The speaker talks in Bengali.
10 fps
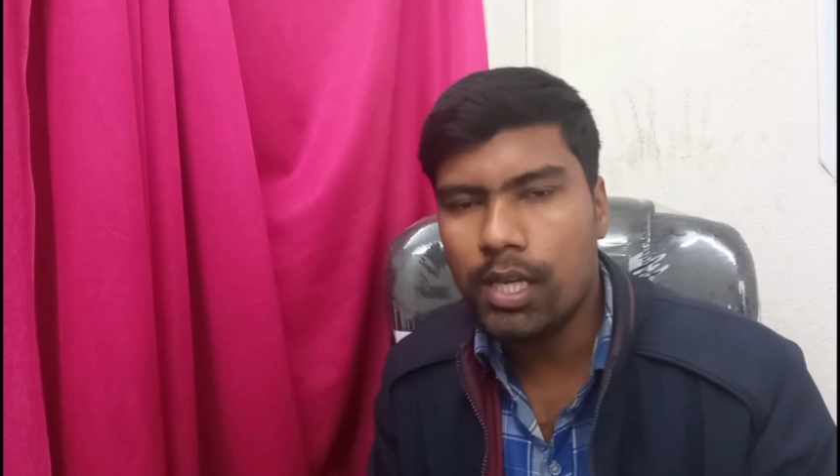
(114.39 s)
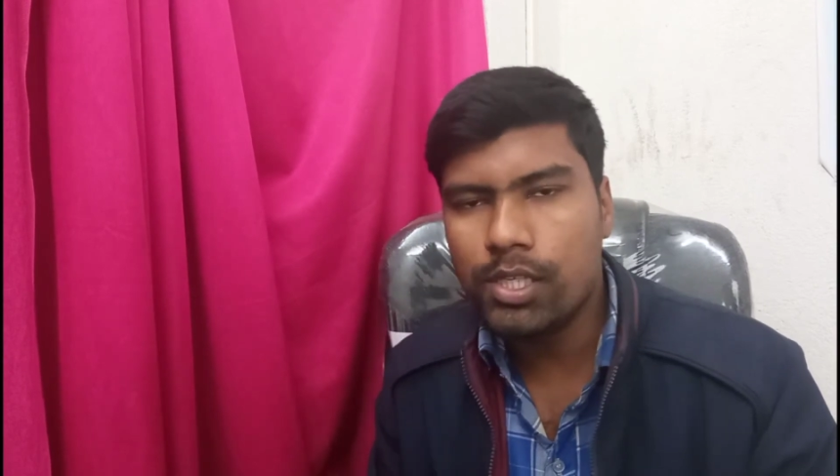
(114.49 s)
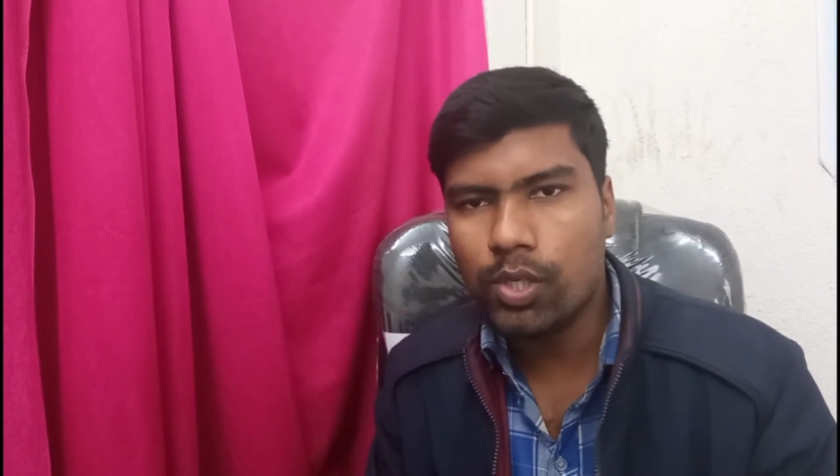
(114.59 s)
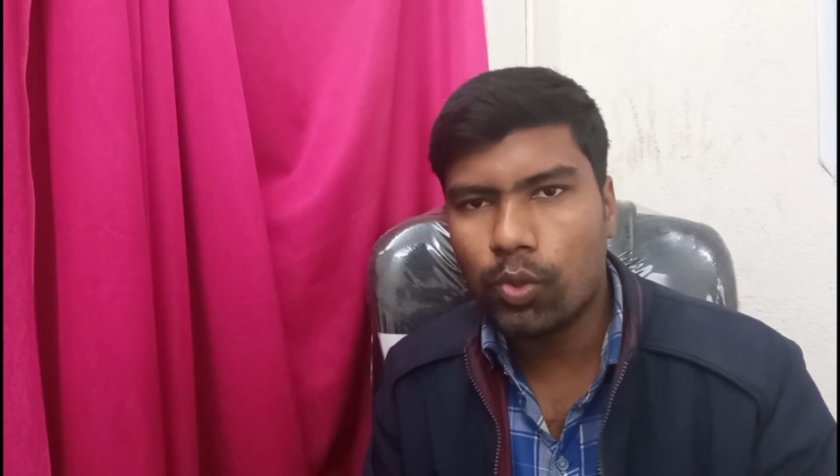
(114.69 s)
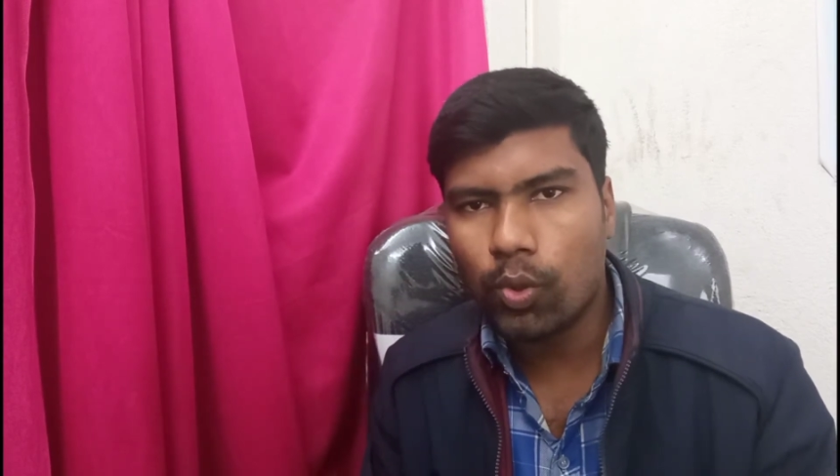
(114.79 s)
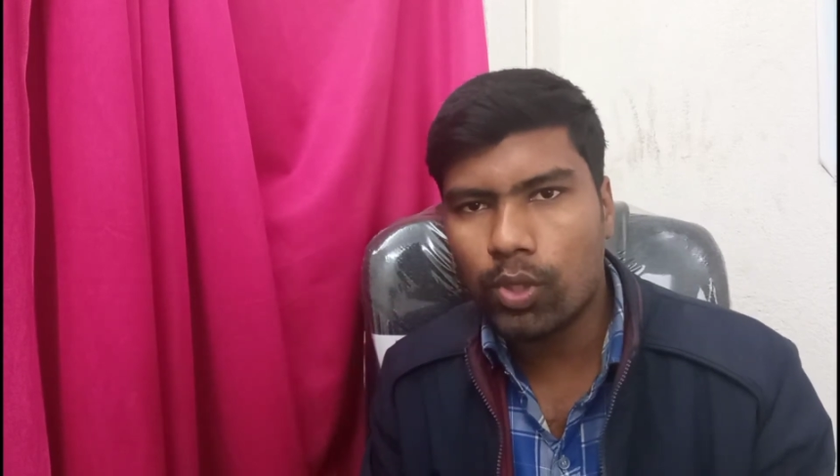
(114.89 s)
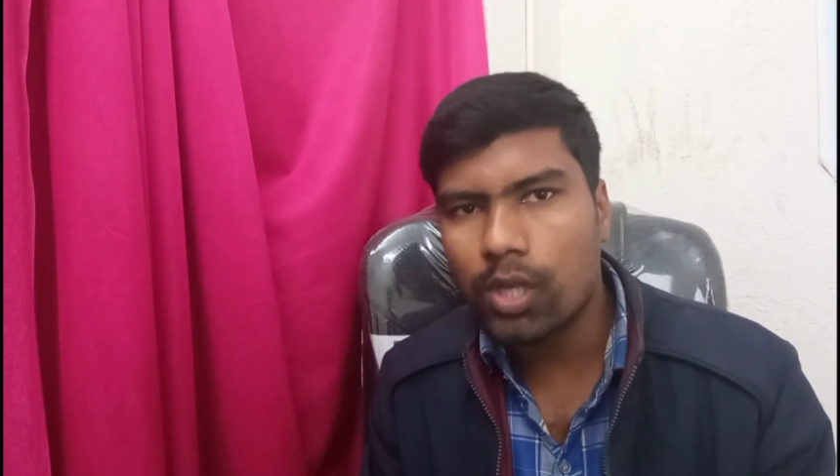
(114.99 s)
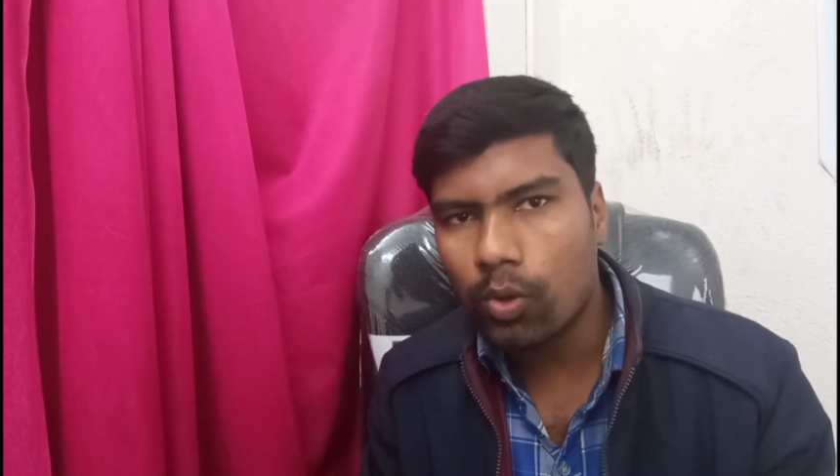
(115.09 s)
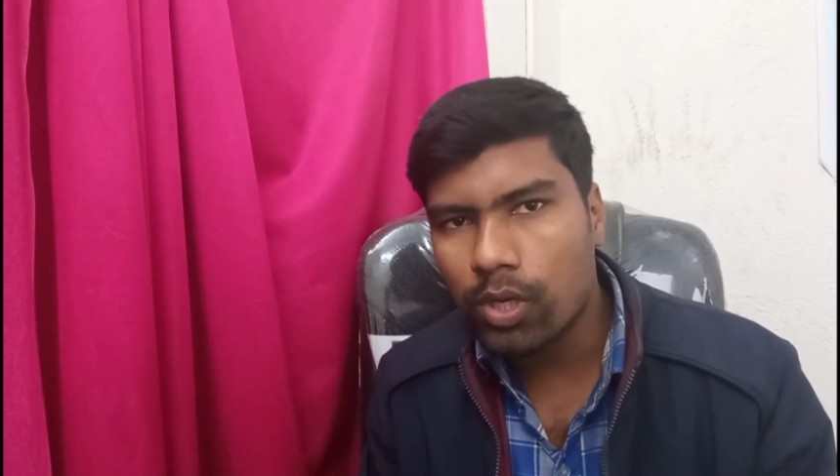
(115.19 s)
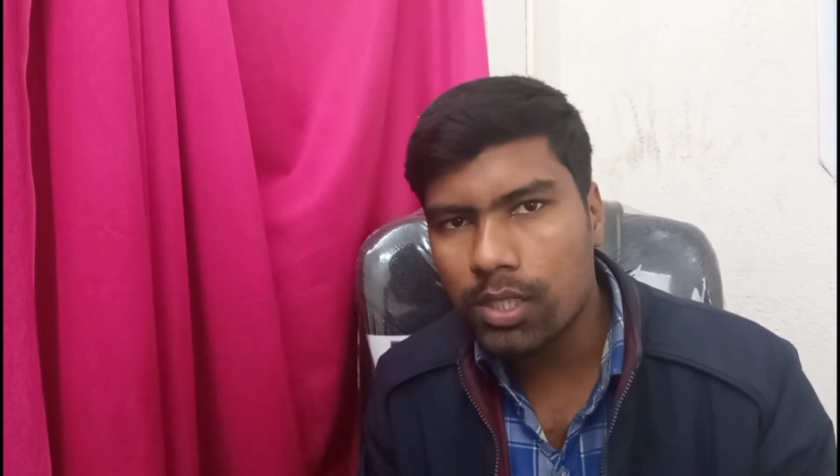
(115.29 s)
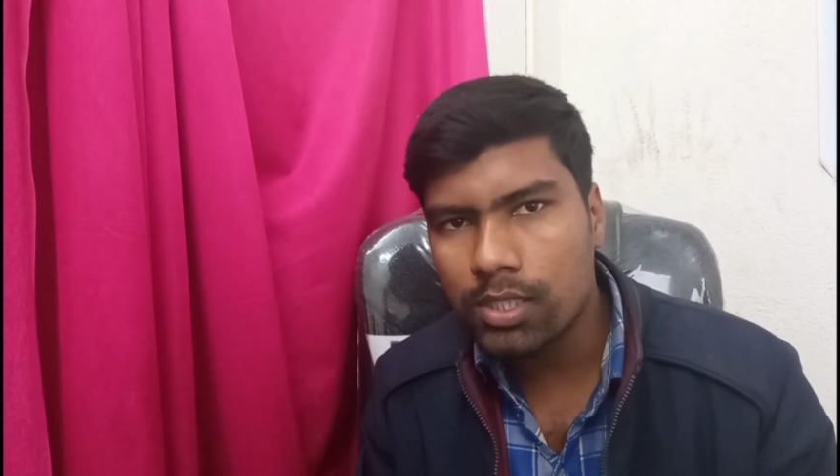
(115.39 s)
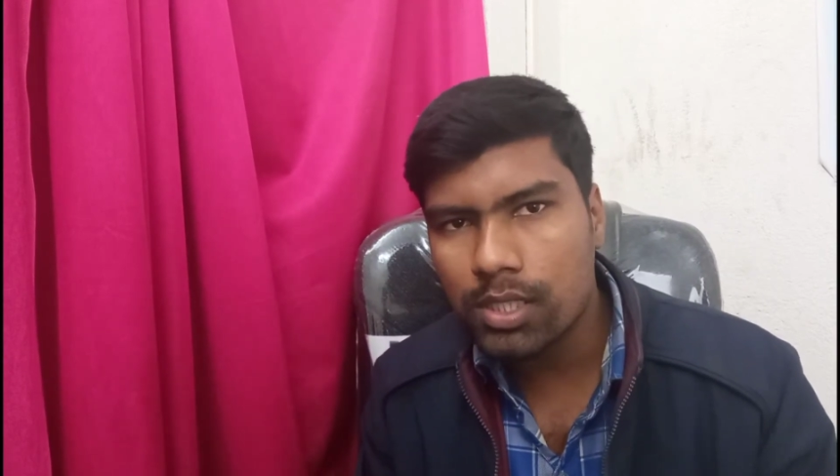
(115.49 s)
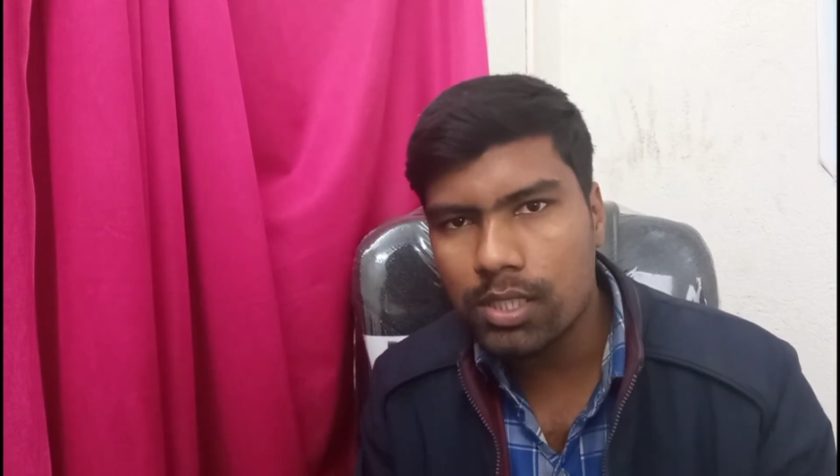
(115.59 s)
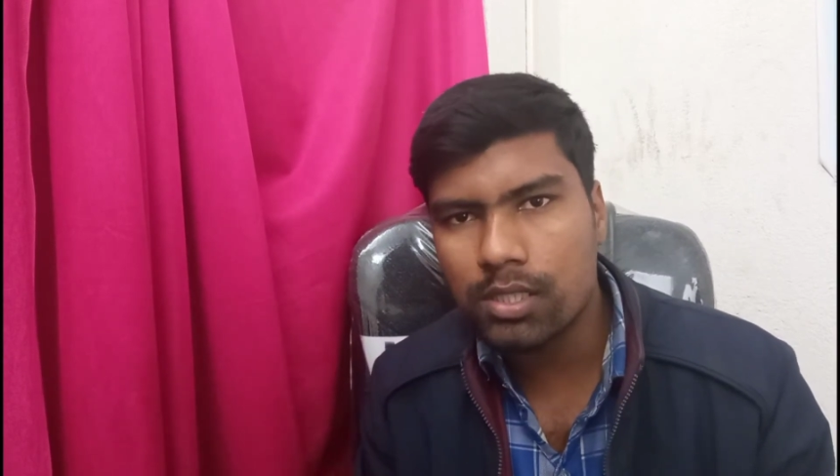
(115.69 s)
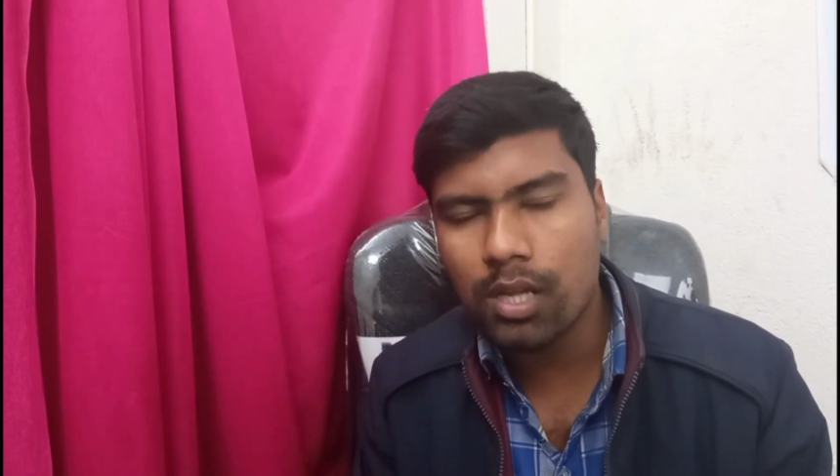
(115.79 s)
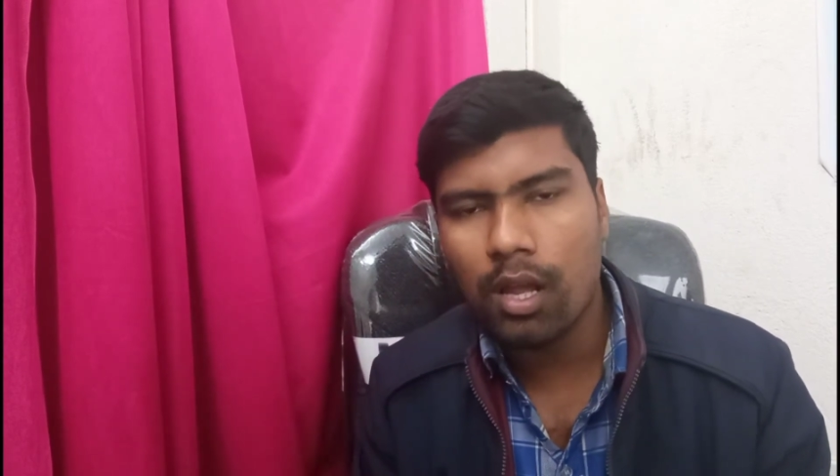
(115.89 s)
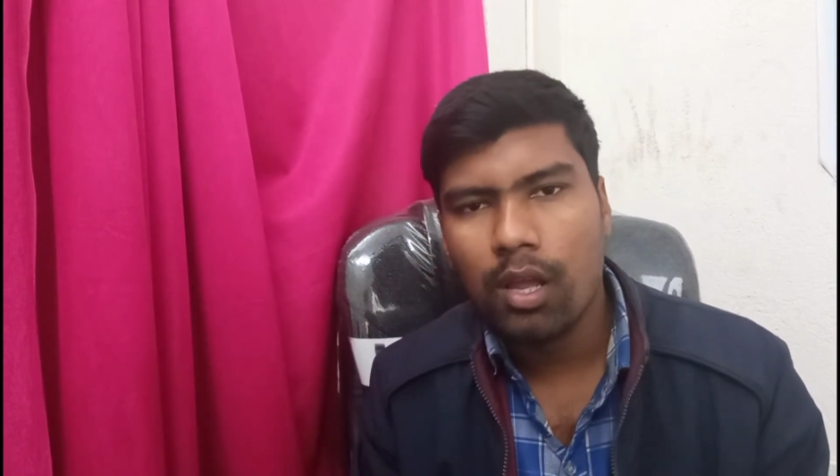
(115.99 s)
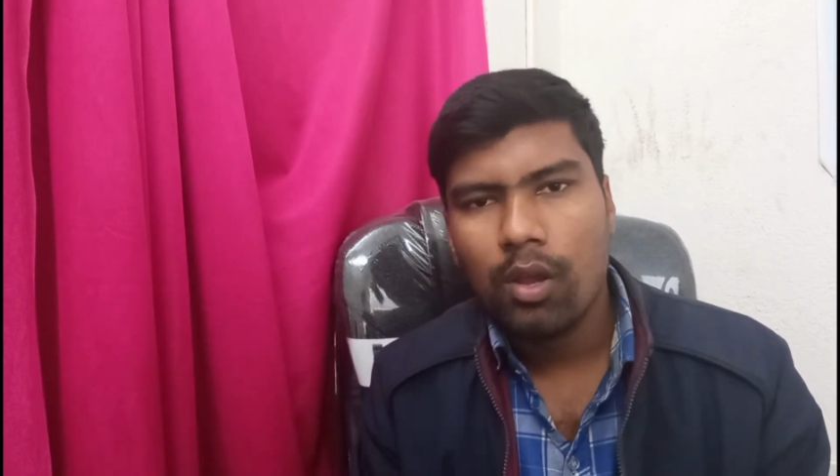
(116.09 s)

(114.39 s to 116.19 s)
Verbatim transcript: এই যে রোগটা রোগের চিকিৎসা